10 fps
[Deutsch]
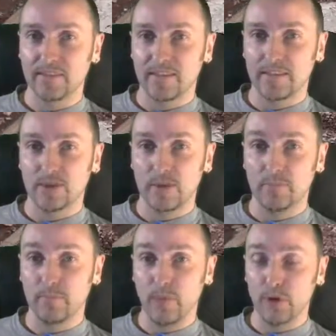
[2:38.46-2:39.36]
Jetzt
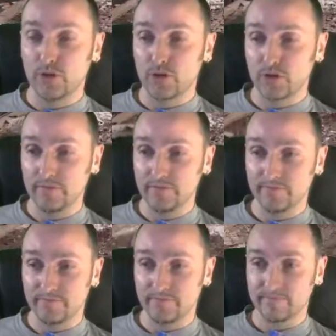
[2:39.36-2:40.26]
kommt ein Mäuschen,
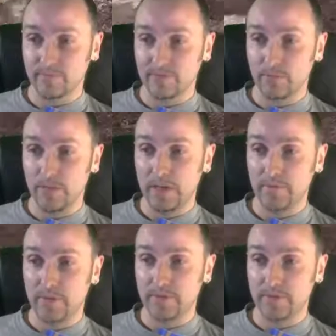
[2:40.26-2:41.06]
der Minimap